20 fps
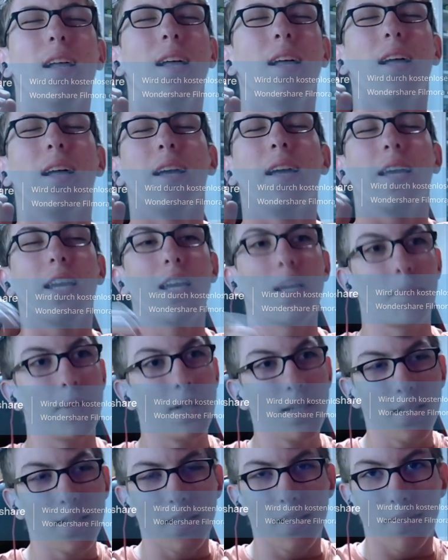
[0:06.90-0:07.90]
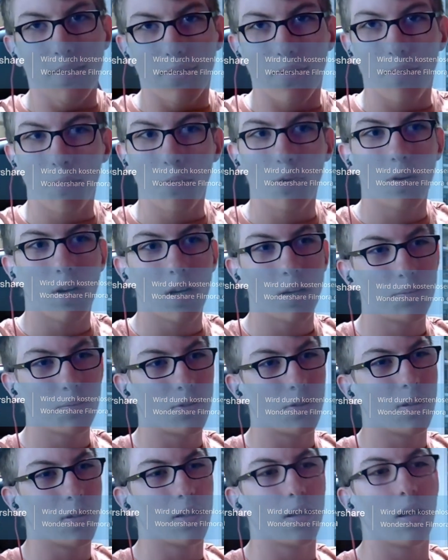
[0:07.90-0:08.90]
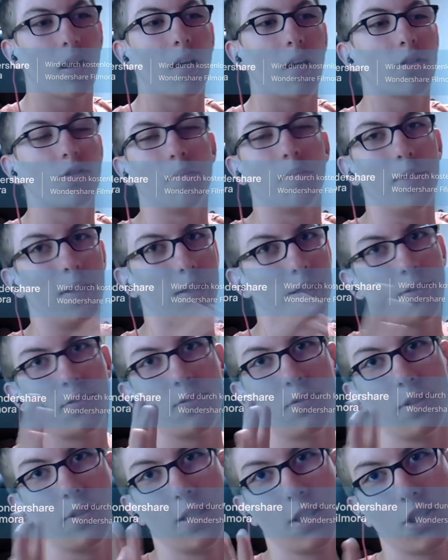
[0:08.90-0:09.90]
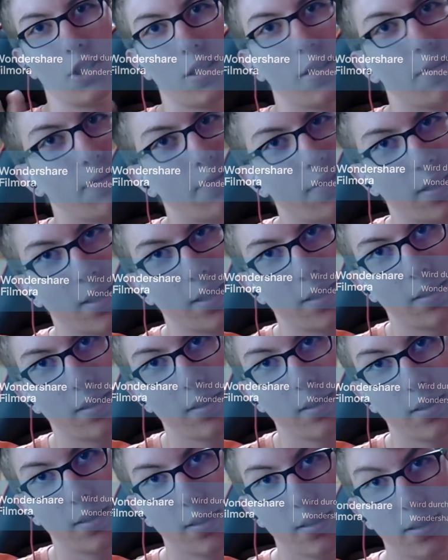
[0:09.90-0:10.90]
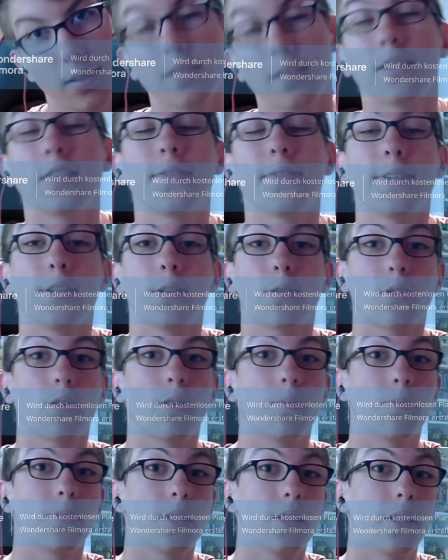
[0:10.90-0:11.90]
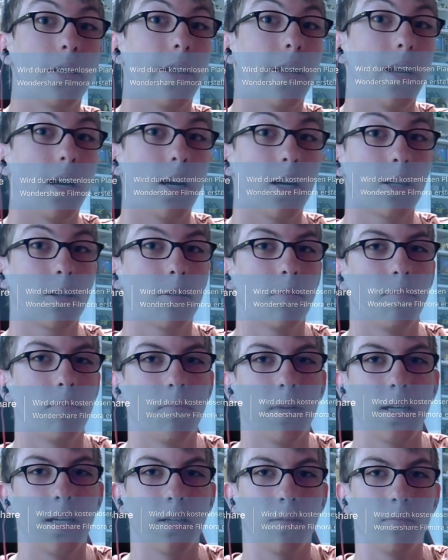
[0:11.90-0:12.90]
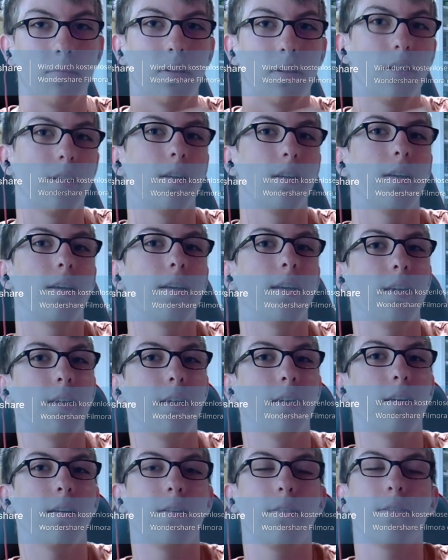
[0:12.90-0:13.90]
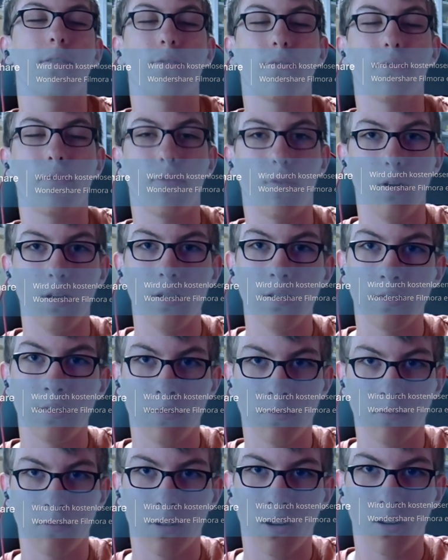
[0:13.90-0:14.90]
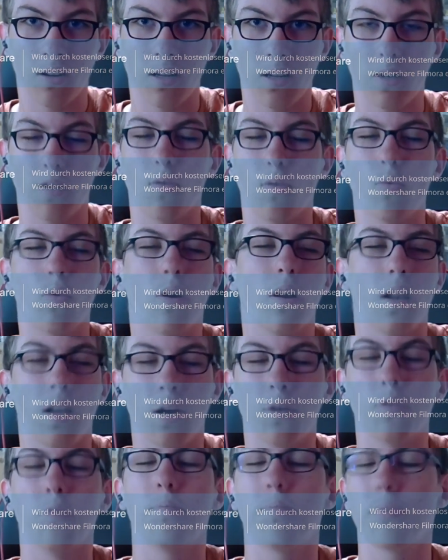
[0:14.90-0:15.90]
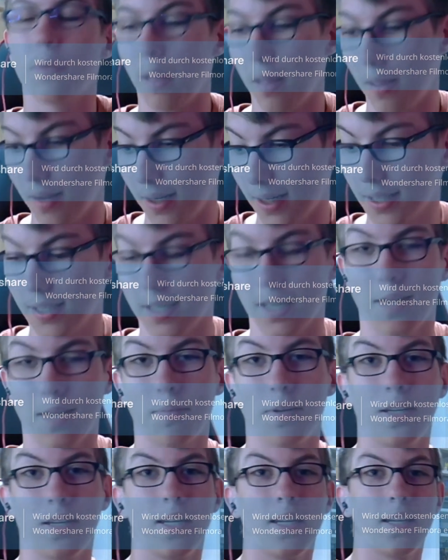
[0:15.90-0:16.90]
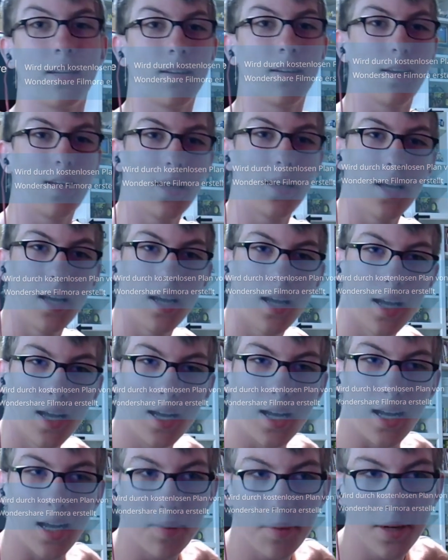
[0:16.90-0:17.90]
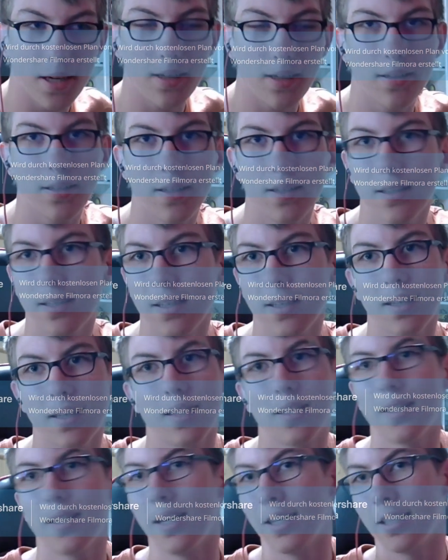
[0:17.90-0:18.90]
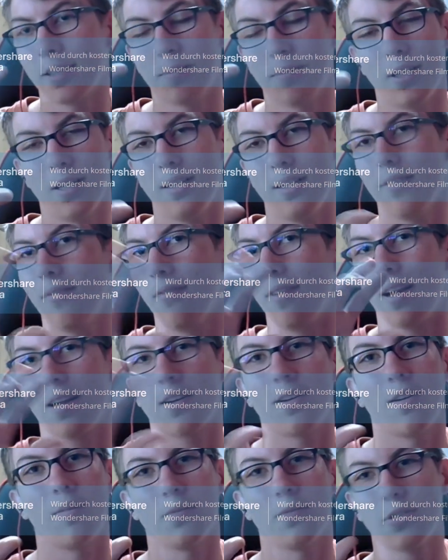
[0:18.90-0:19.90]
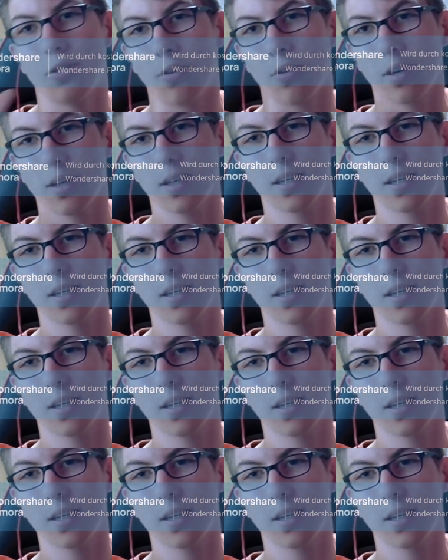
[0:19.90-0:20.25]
Ich bin vom Urlaub zurück, zumindest von der Schifffahrt. Dieses Video kommt nach meinem vollen Urlaub. Ich kann nicht mehr reden. Aber erstmal willkommen zurück.